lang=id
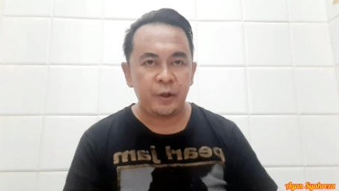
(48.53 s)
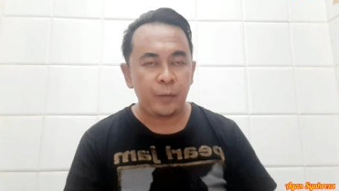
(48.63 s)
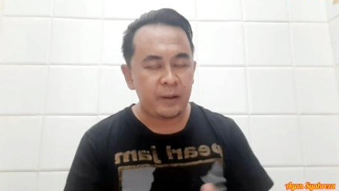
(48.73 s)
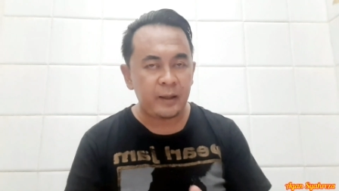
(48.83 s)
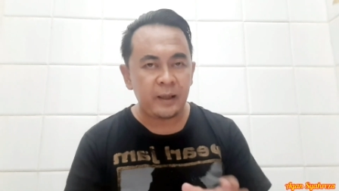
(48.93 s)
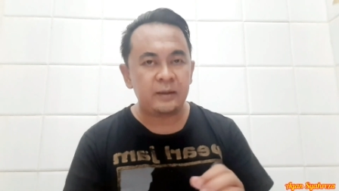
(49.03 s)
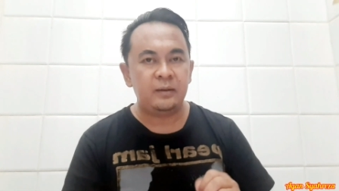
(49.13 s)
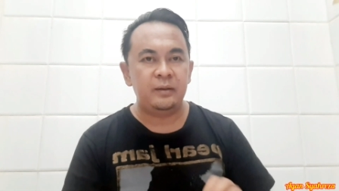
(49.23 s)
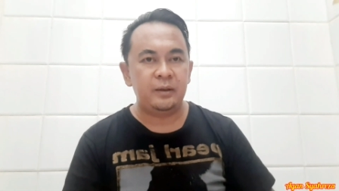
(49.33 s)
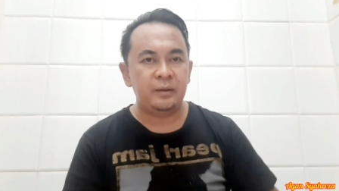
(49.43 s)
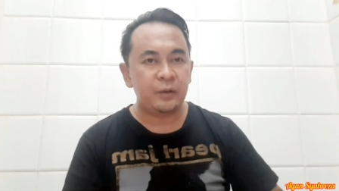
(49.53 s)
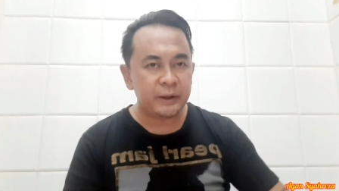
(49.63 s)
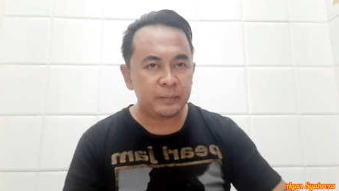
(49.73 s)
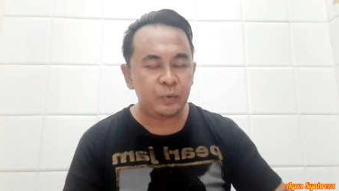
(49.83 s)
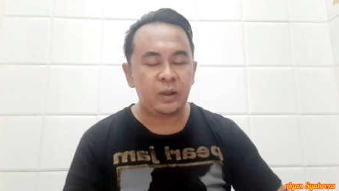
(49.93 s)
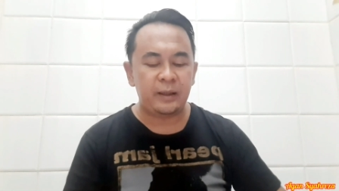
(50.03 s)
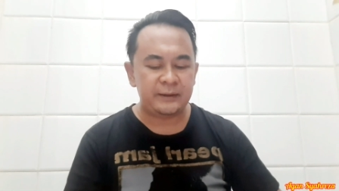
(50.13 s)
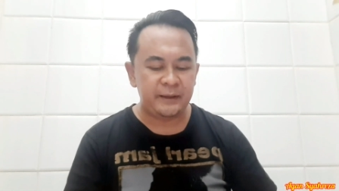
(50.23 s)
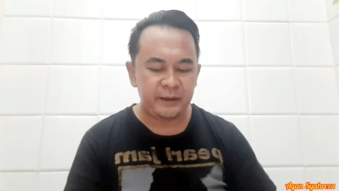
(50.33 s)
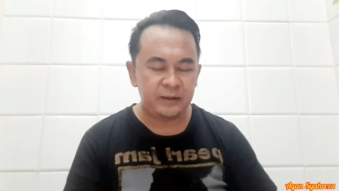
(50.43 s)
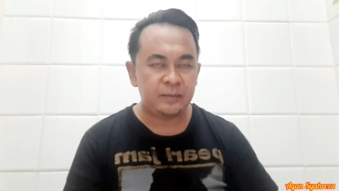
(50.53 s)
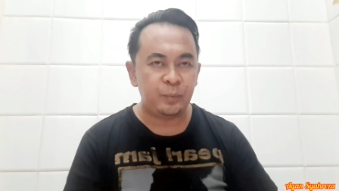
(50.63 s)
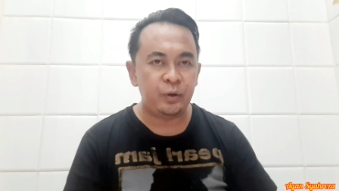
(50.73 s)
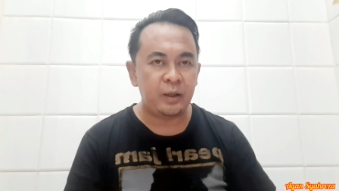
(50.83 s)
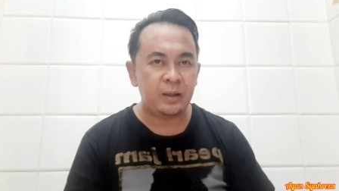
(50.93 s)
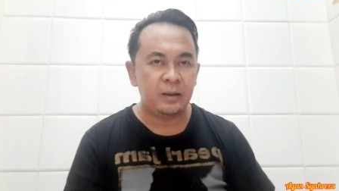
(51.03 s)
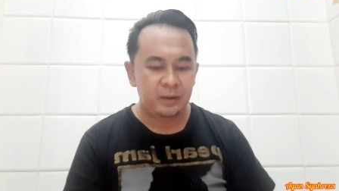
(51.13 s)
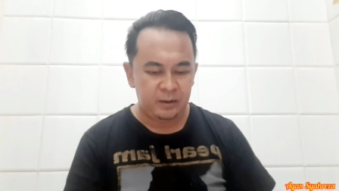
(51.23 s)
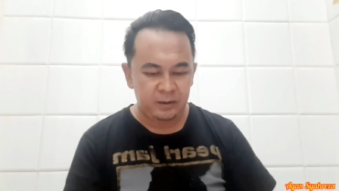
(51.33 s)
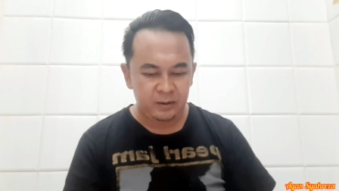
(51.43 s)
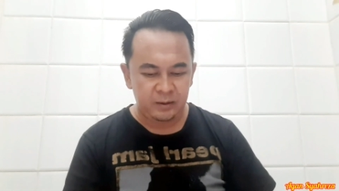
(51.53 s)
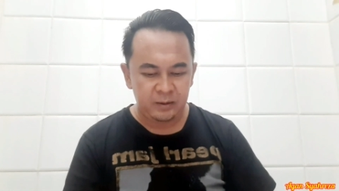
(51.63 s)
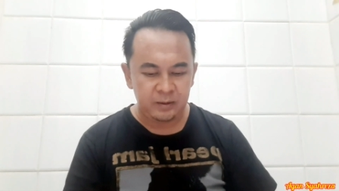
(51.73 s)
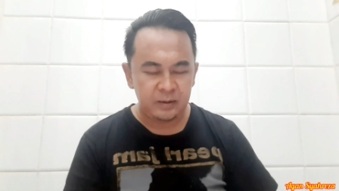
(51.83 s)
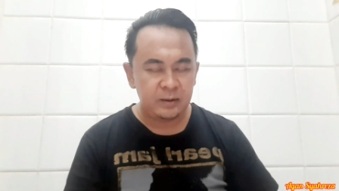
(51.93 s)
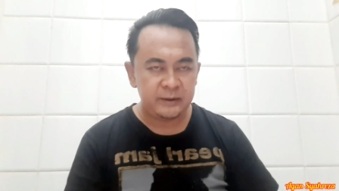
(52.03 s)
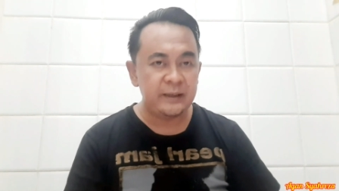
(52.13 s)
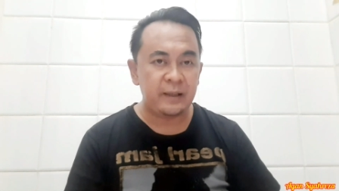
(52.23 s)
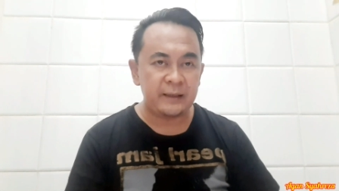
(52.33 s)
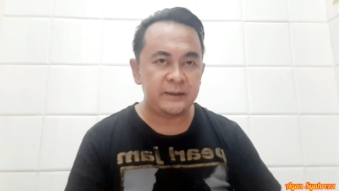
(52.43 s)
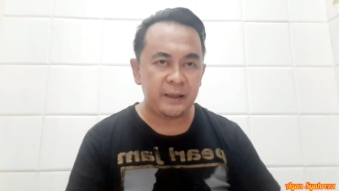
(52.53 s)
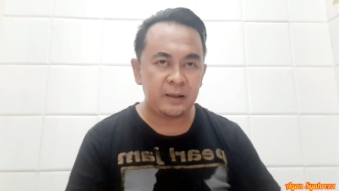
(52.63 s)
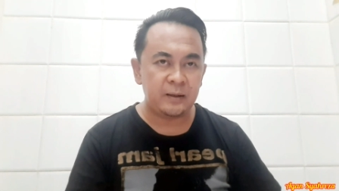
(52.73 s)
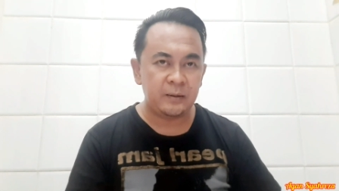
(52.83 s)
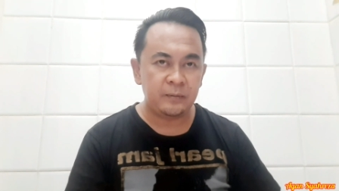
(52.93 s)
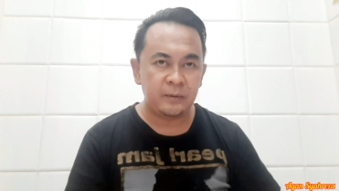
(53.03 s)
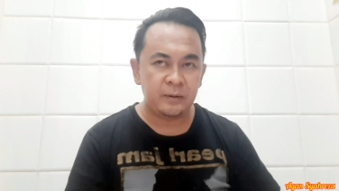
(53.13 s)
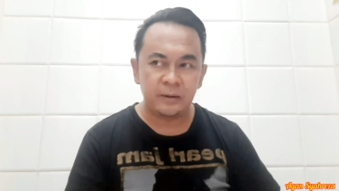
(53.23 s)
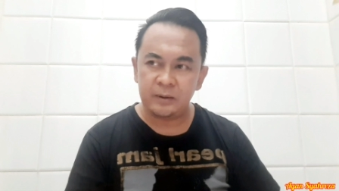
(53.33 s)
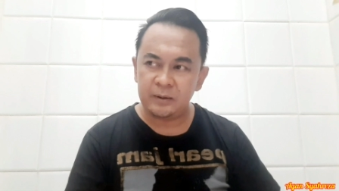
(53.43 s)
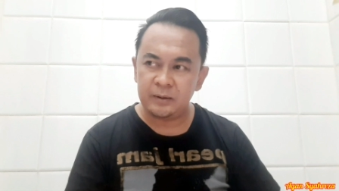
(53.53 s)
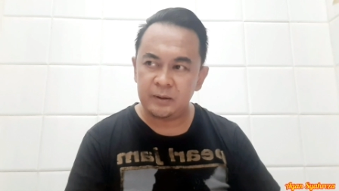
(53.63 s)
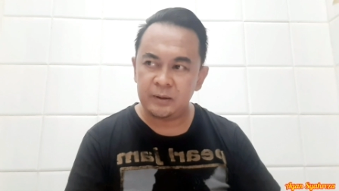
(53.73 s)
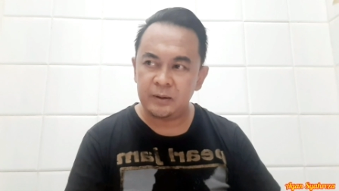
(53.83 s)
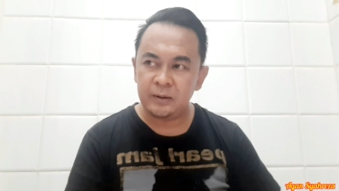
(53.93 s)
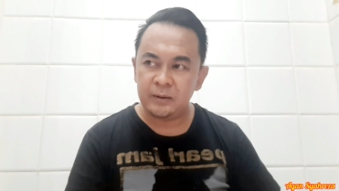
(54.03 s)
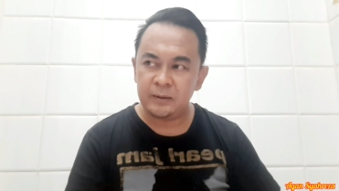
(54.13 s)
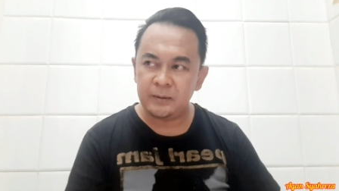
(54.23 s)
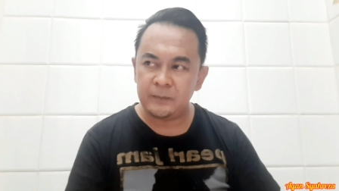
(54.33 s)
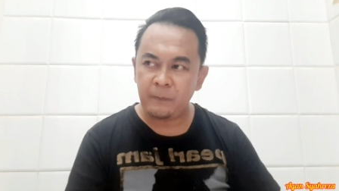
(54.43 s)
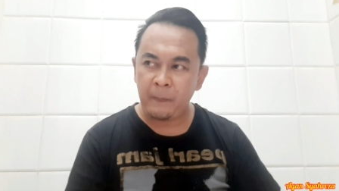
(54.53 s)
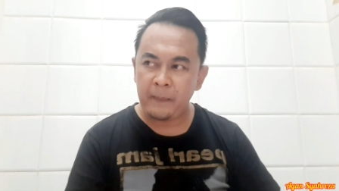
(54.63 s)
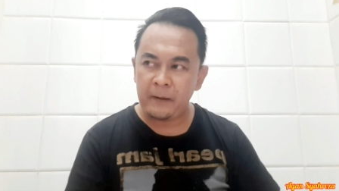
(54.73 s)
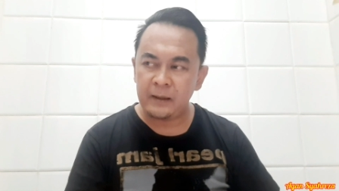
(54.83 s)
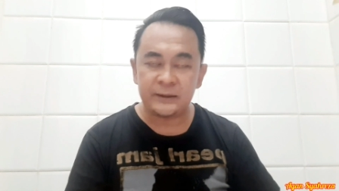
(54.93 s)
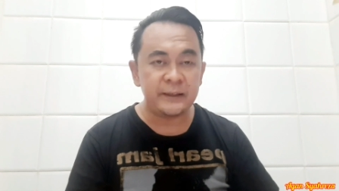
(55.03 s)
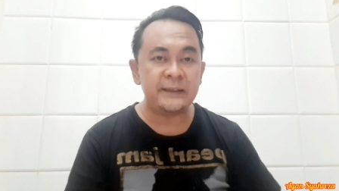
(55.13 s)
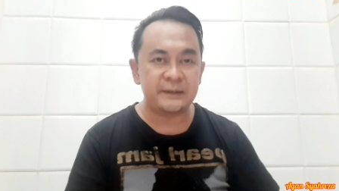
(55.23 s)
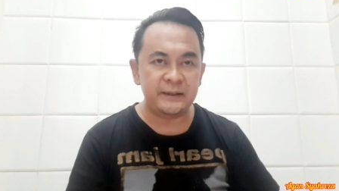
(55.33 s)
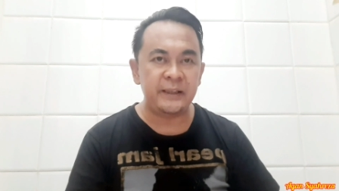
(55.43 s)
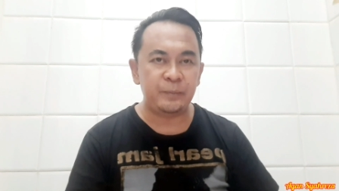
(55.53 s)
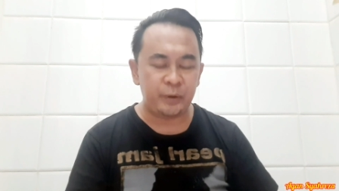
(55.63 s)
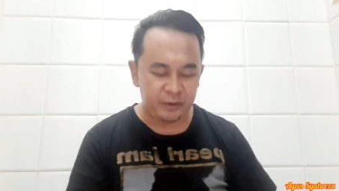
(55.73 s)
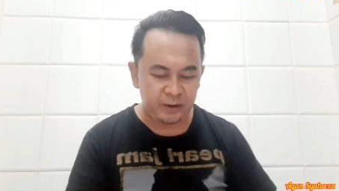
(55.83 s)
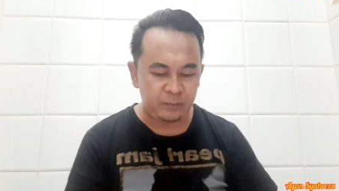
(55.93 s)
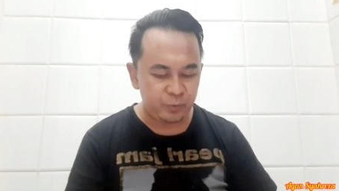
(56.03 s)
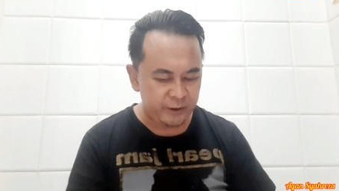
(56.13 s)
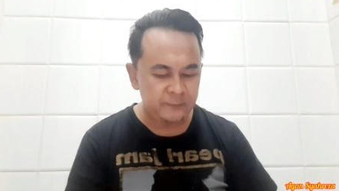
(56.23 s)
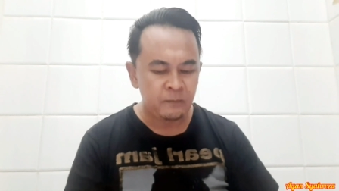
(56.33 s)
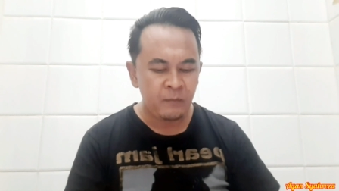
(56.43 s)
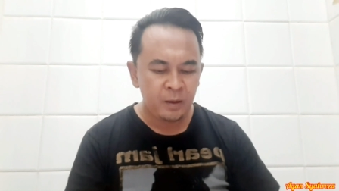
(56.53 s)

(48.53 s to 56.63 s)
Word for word: Jawa Barat, Jawa Timur agak sedikit punya uh, ciri khas yang eh, sendiri-sendiri uh, mungkin ya mungkin